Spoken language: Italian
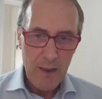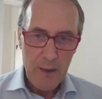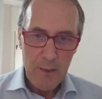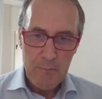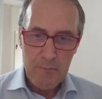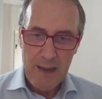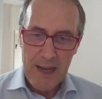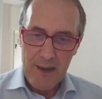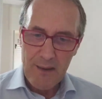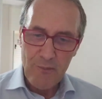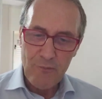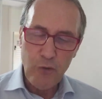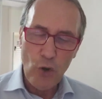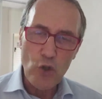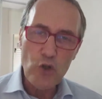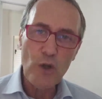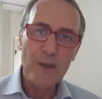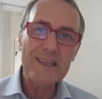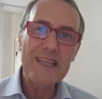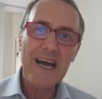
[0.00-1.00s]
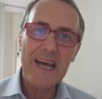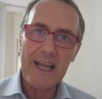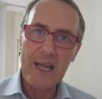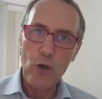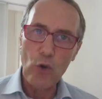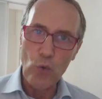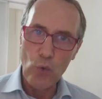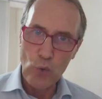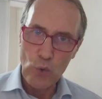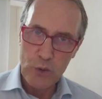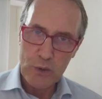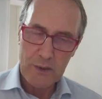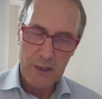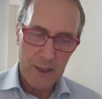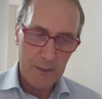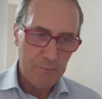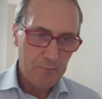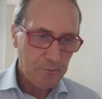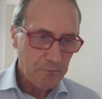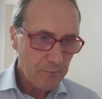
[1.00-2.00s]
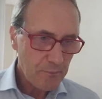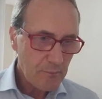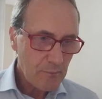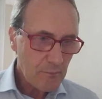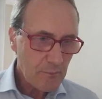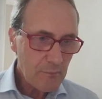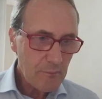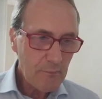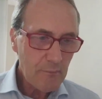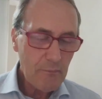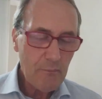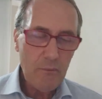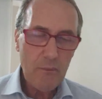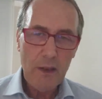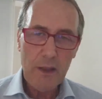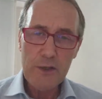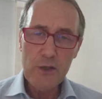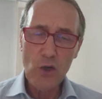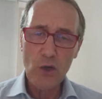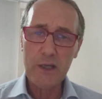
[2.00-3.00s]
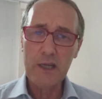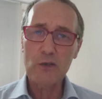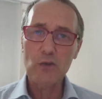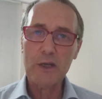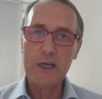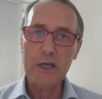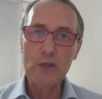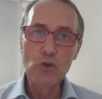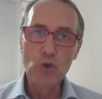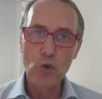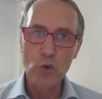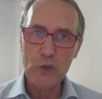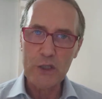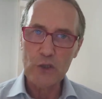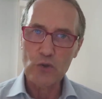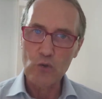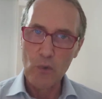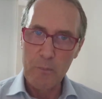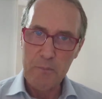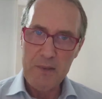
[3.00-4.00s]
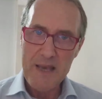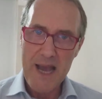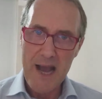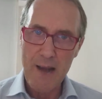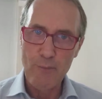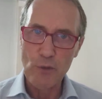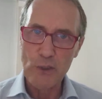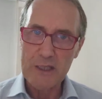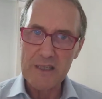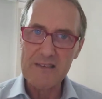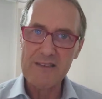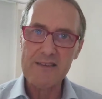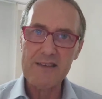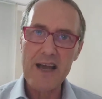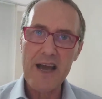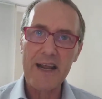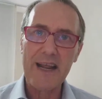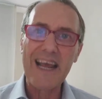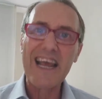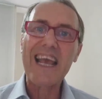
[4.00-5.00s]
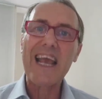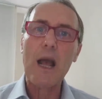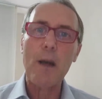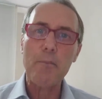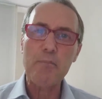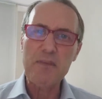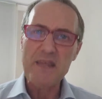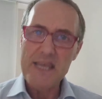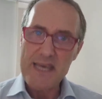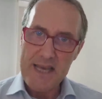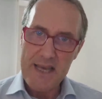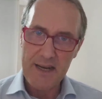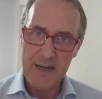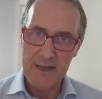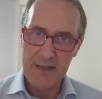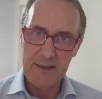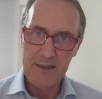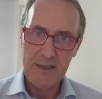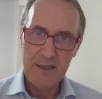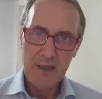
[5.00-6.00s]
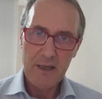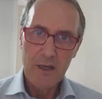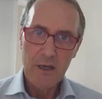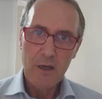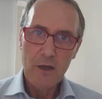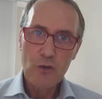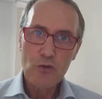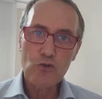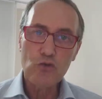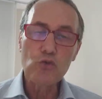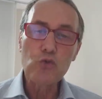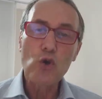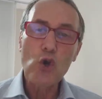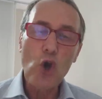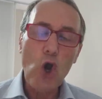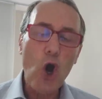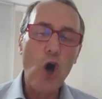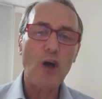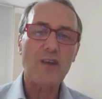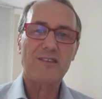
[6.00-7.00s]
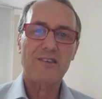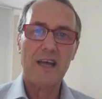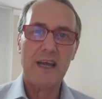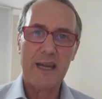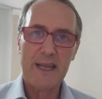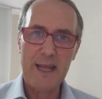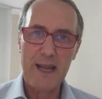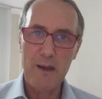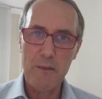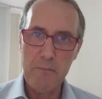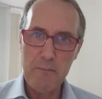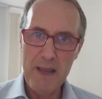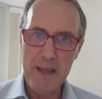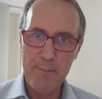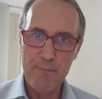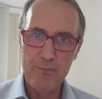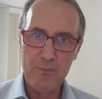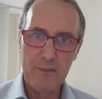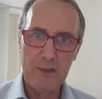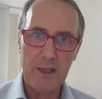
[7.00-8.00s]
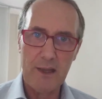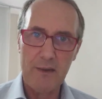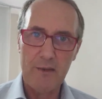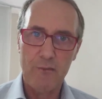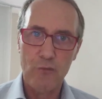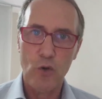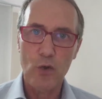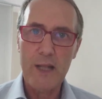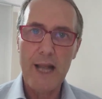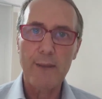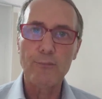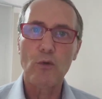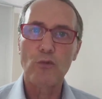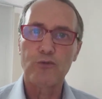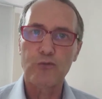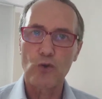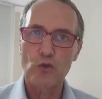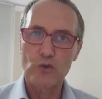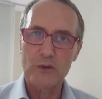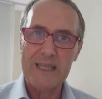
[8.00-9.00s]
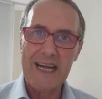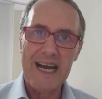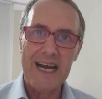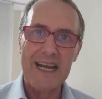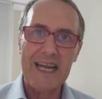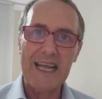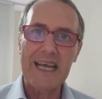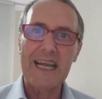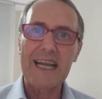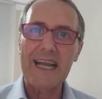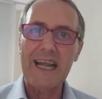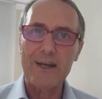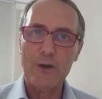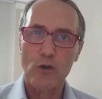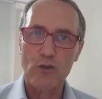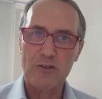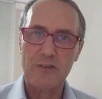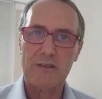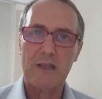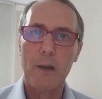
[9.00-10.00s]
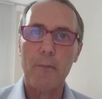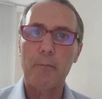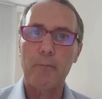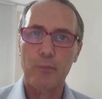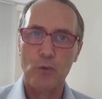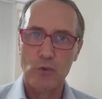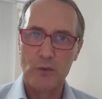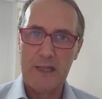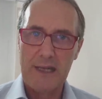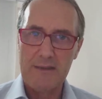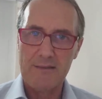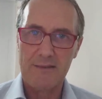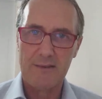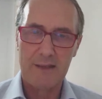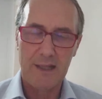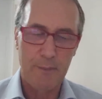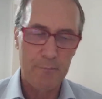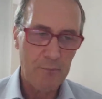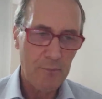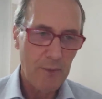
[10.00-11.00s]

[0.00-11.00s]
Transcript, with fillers: Ma voglio andare oltre io credo che noi dobbiamo iniziare a capire su cosa realmente vogliamo fondare la nostra protesta.